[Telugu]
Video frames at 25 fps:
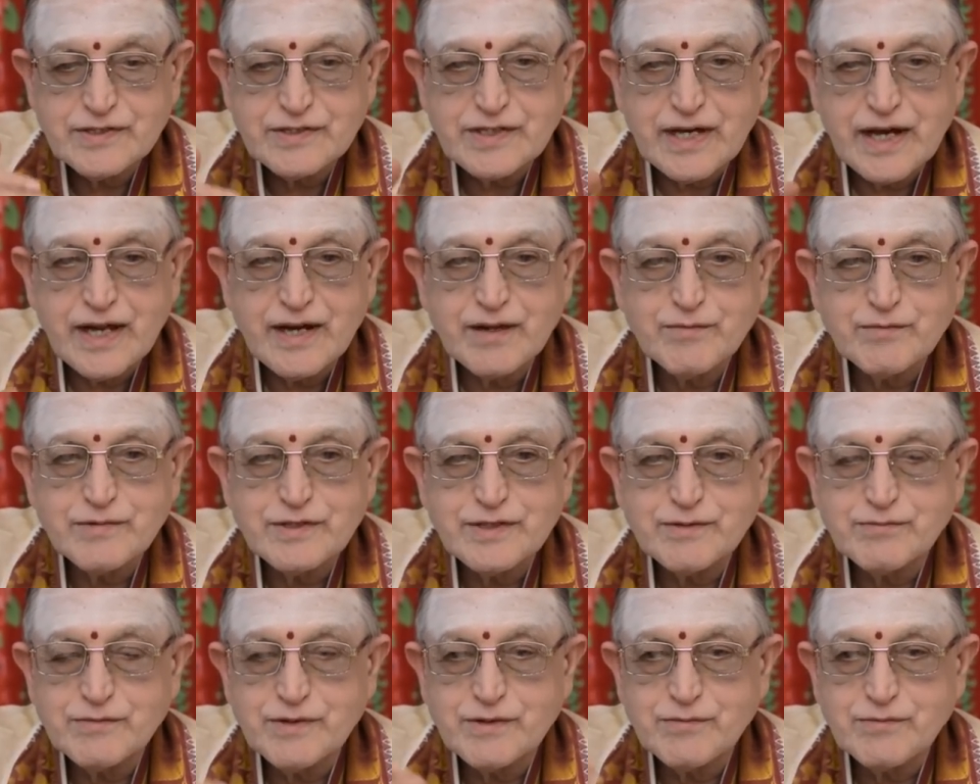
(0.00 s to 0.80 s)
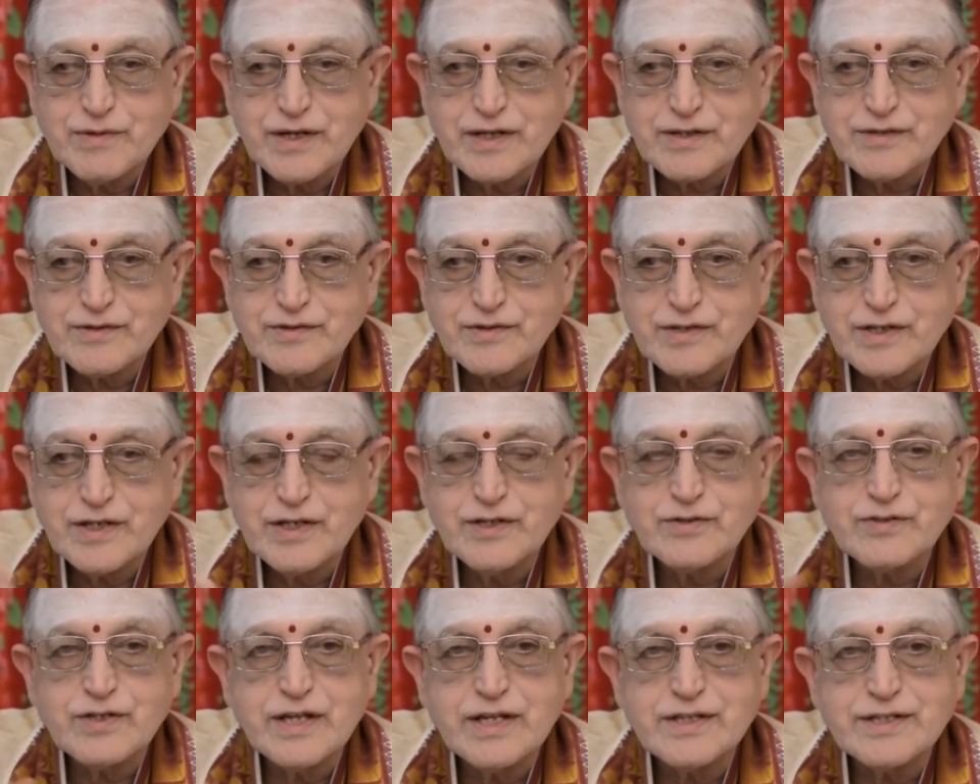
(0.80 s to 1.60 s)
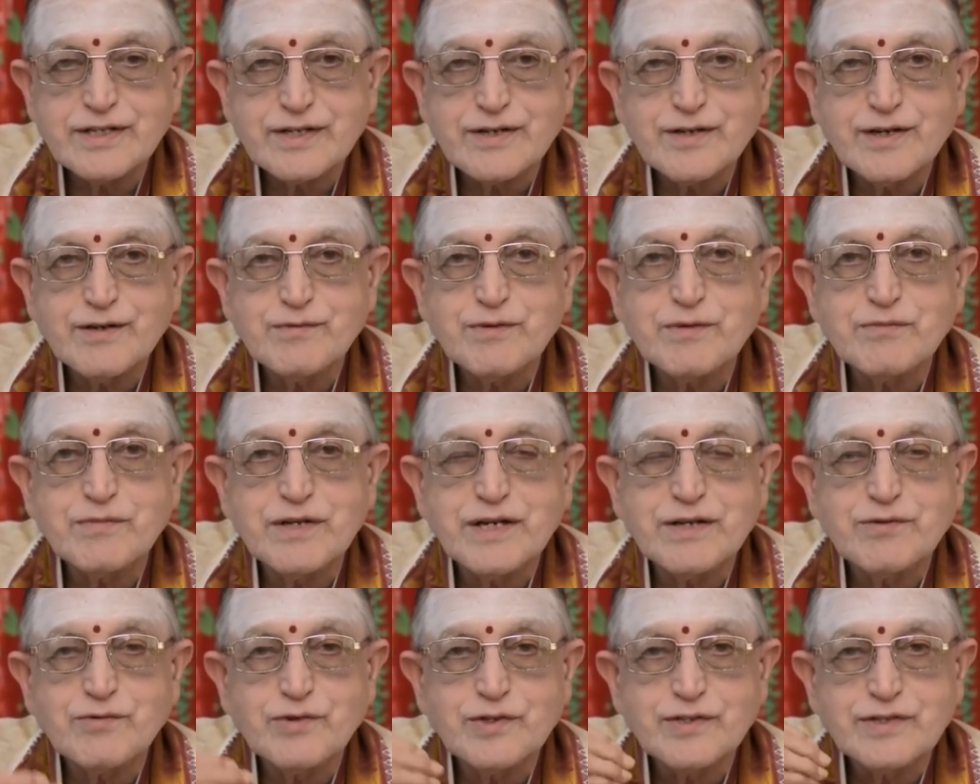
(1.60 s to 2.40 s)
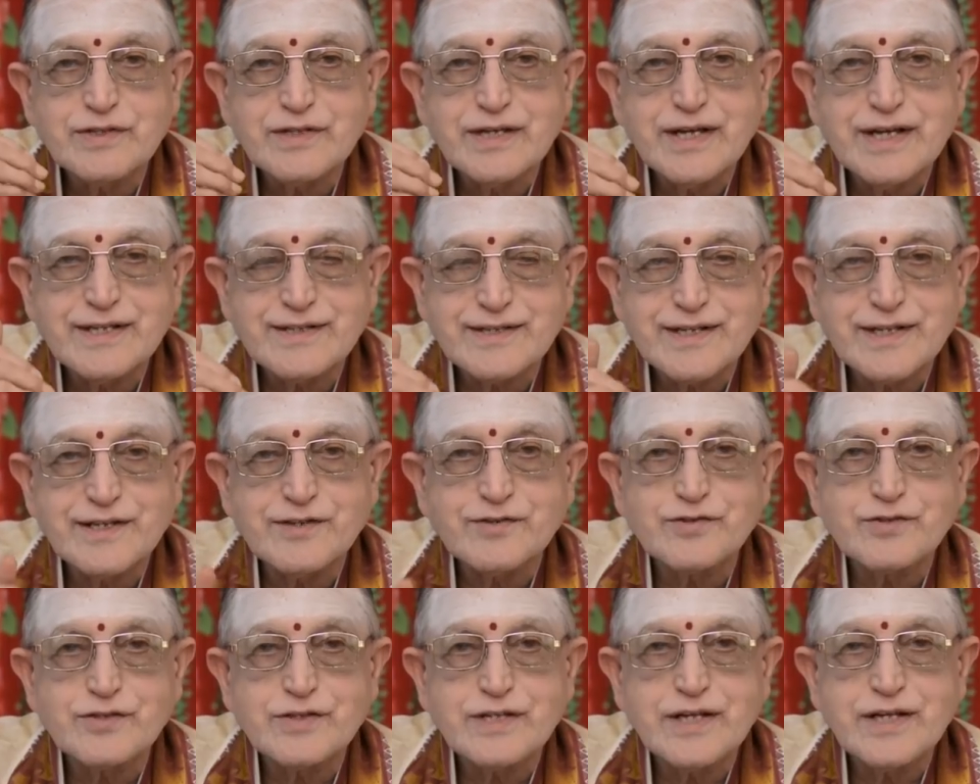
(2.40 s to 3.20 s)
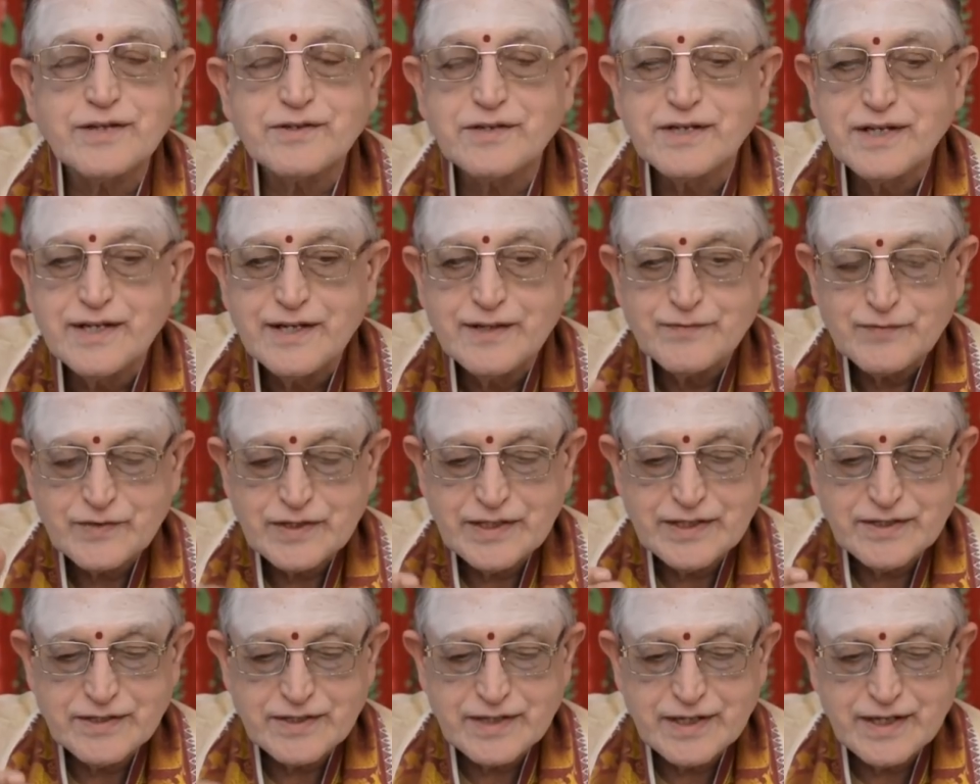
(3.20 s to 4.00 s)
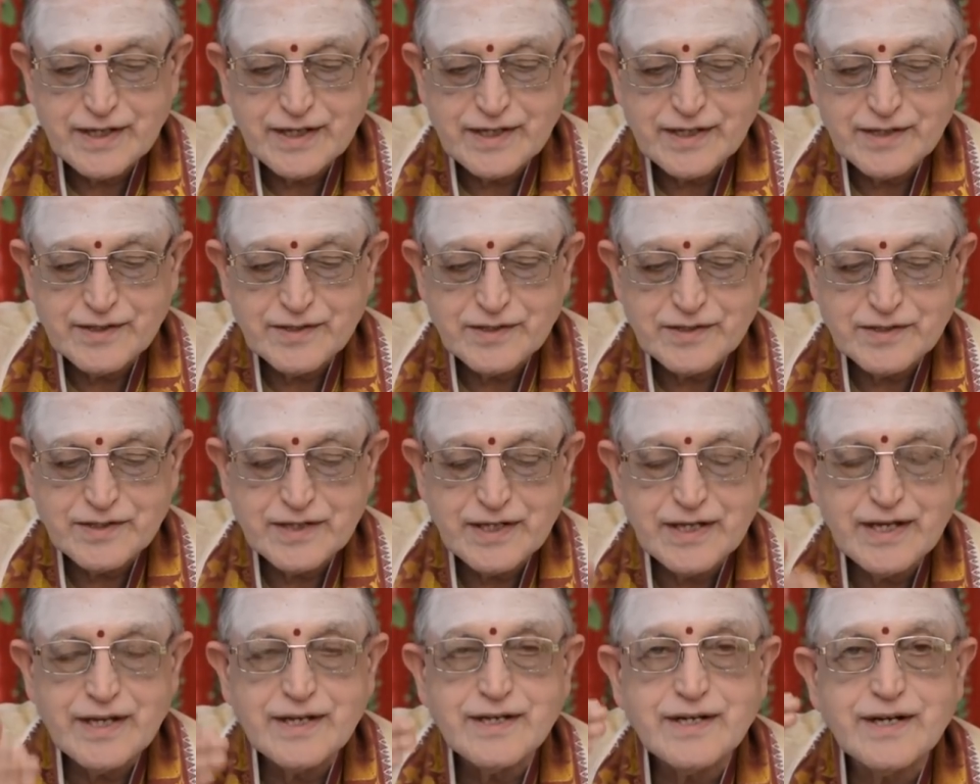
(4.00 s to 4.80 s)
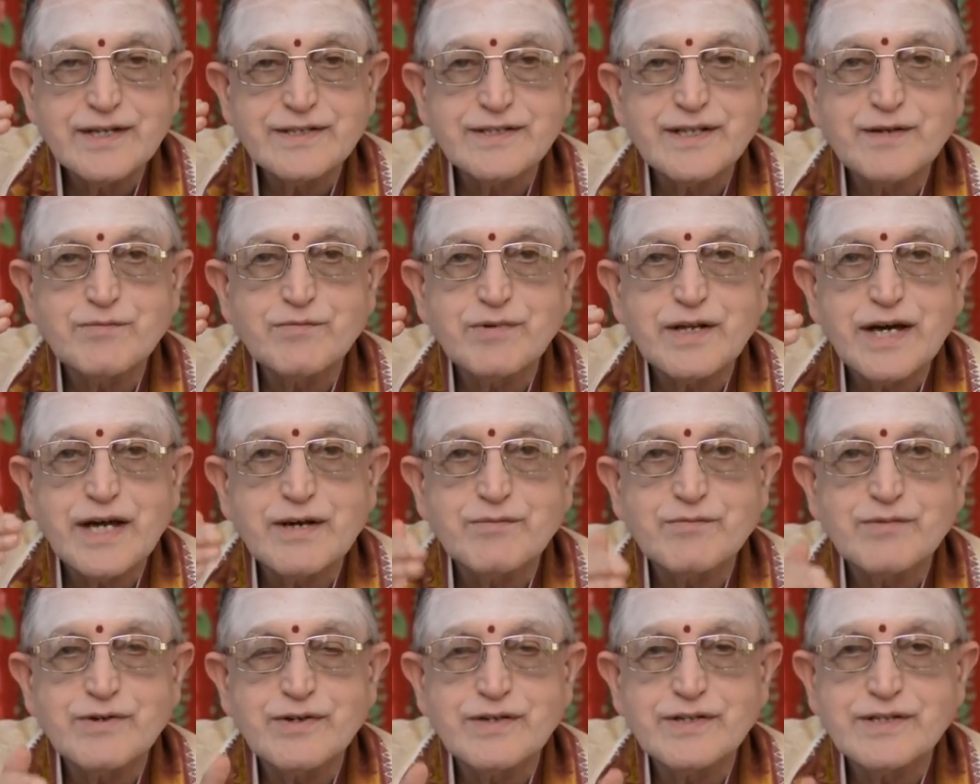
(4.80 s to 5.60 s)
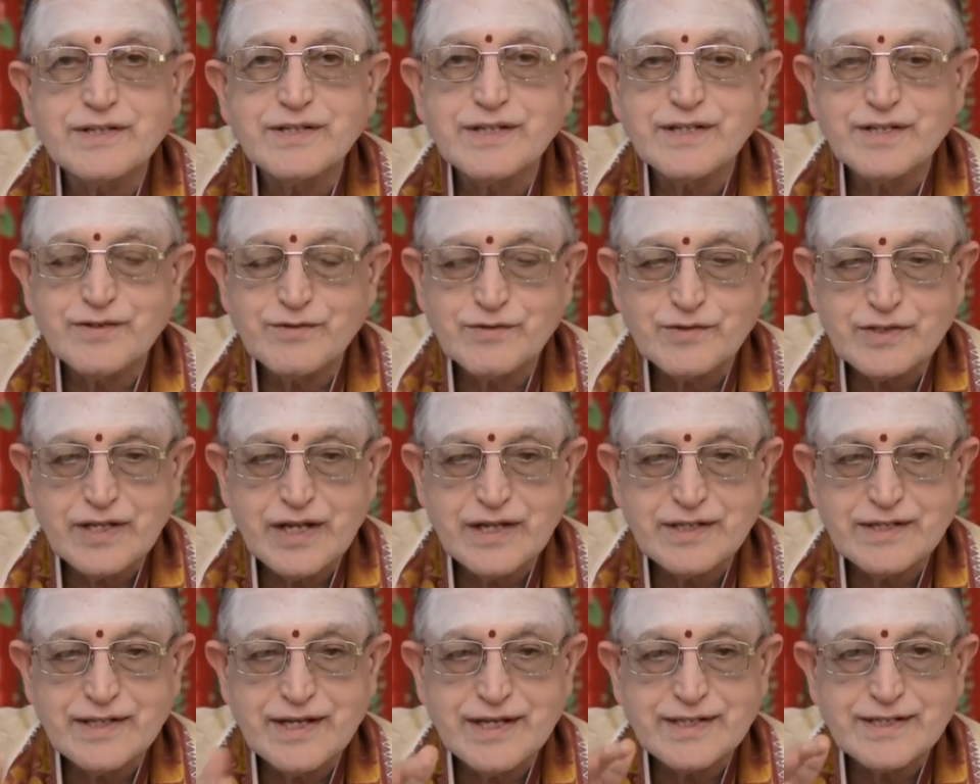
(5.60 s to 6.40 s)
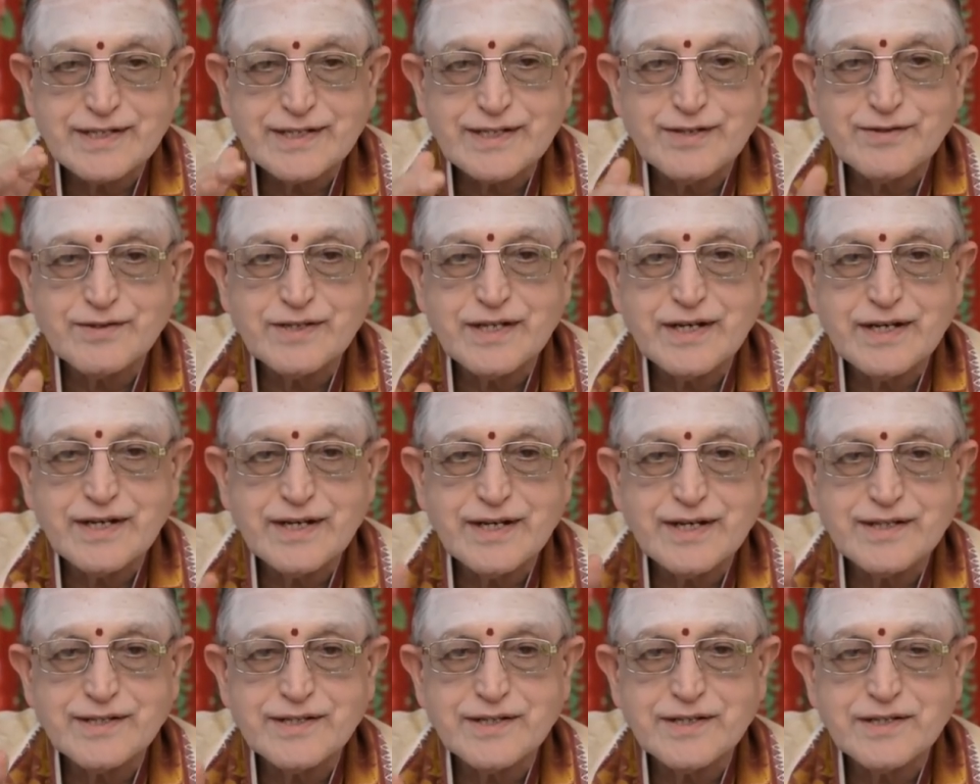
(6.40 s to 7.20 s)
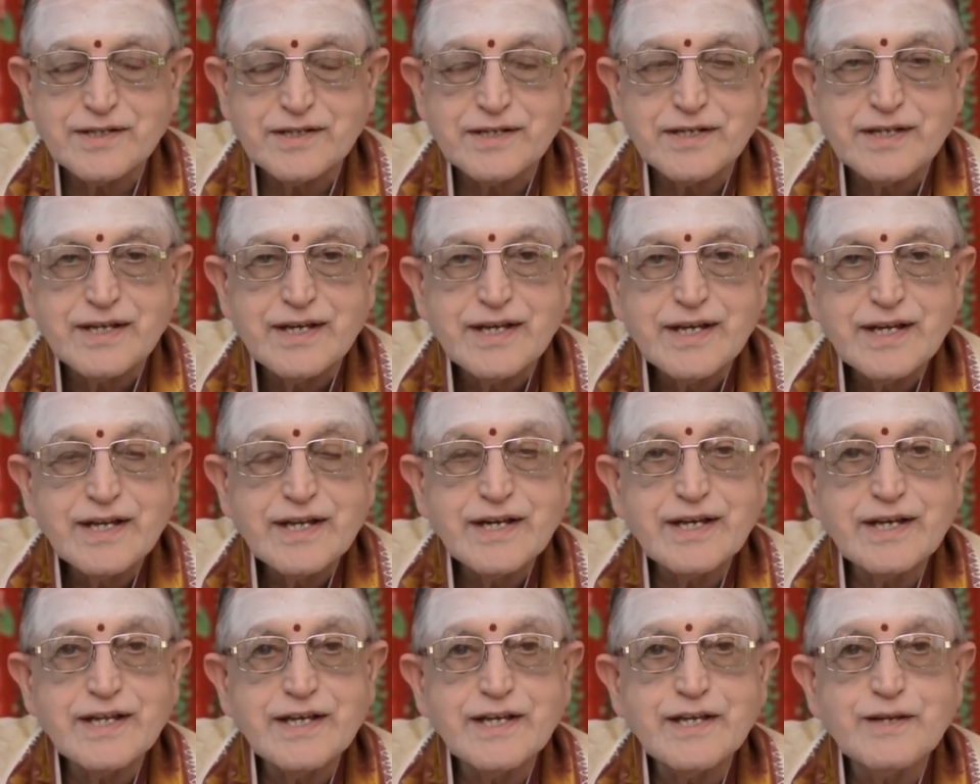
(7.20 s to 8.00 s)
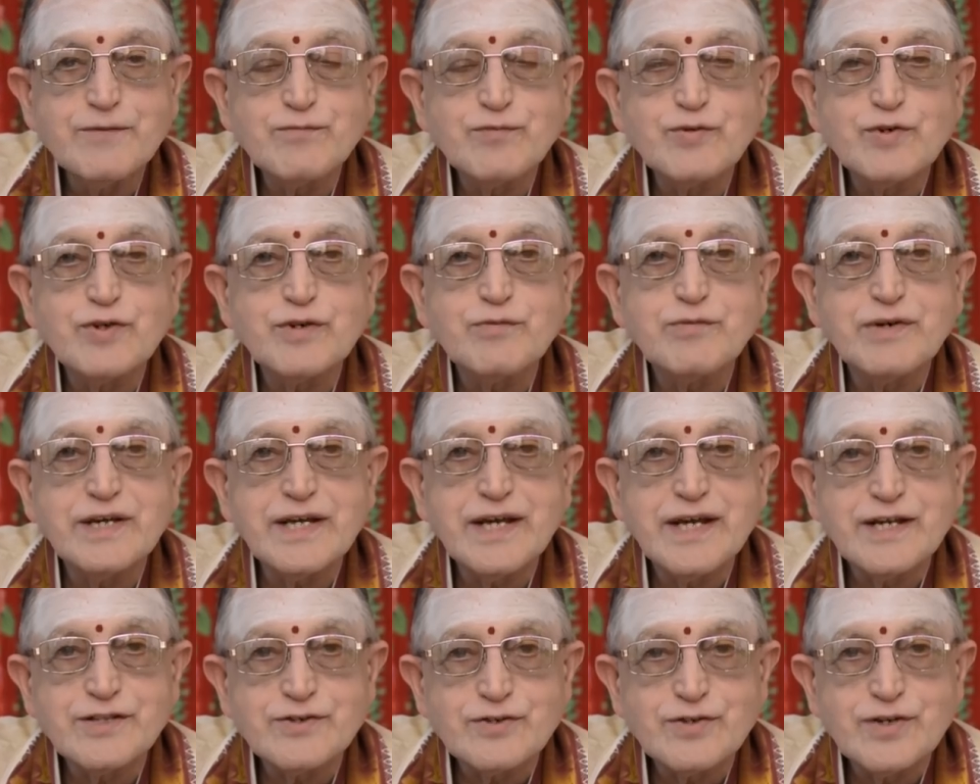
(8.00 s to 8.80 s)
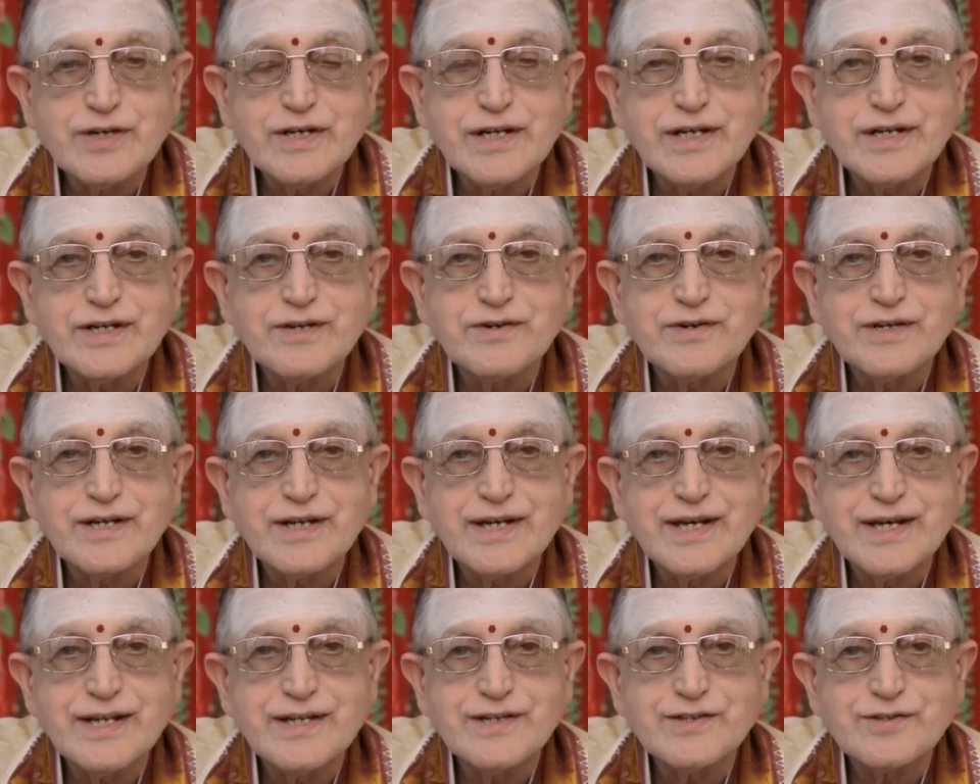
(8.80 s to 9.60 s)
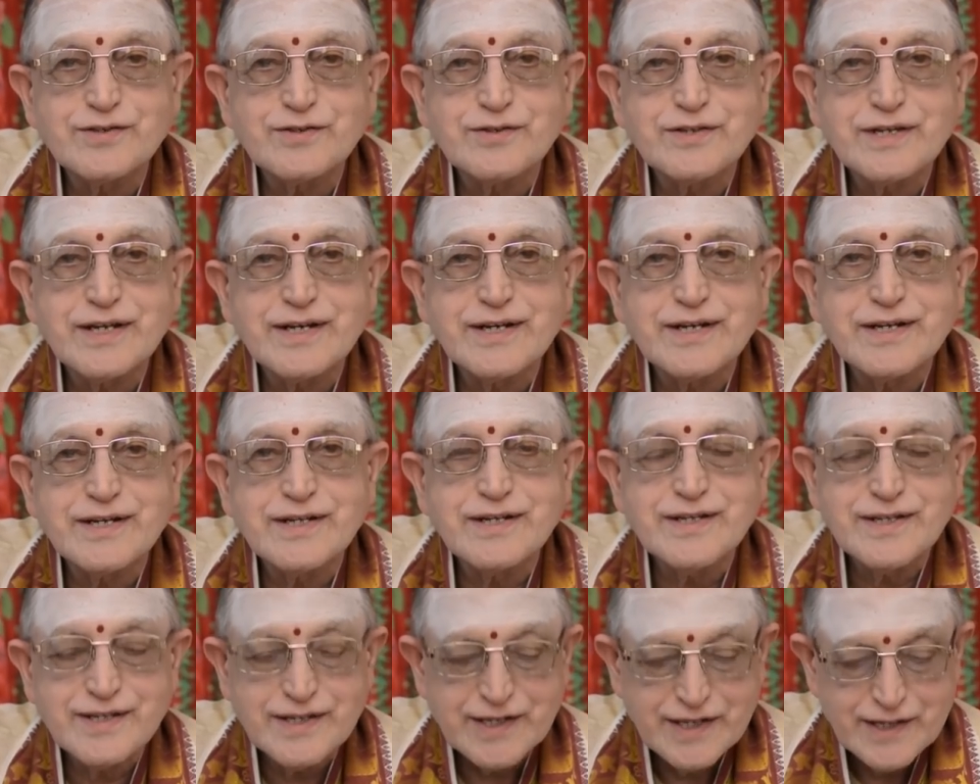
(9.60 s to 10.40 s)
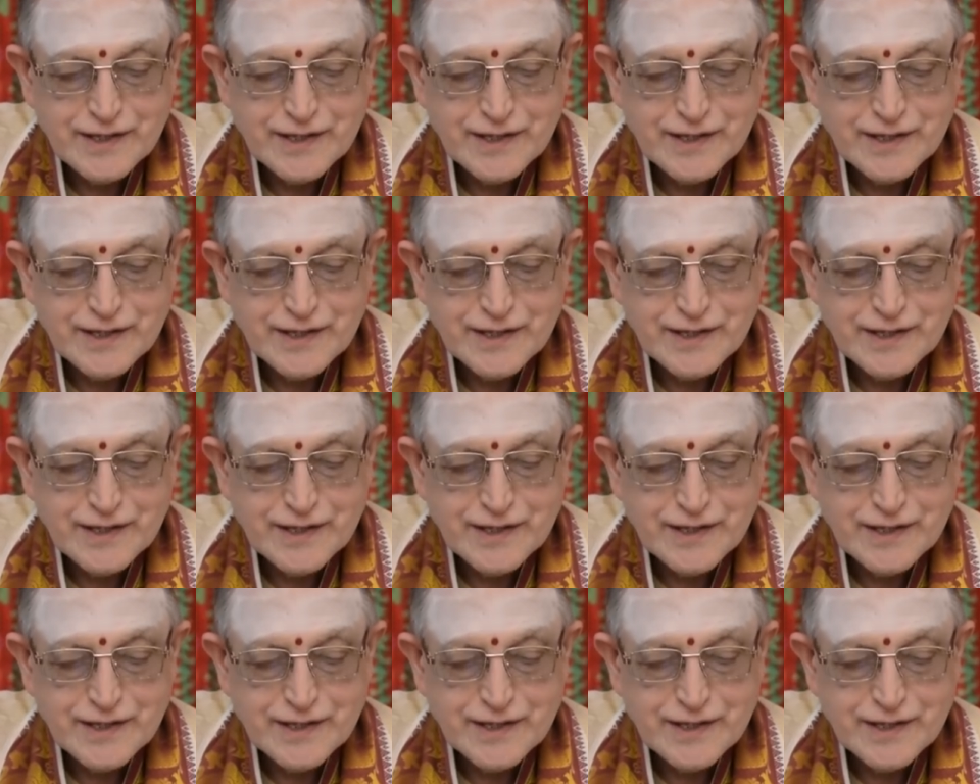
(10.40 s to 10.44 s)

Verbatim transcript: చాలామంది మేము మాకు స్నేహితులు అందరూ కూడా మమ్మల్ని వచ్చి హెచ్చరిస్తున్నారు ఏమిట్రా ఏదో ఏం నడిచిన ప్రారంభమైంది నువ్వు చాలా జాగ్రత్తగా ఉండాలి లేదా నేను లేనిపోని భయాందోళనన్నీ కూడా కలిగిస్తున్నారండి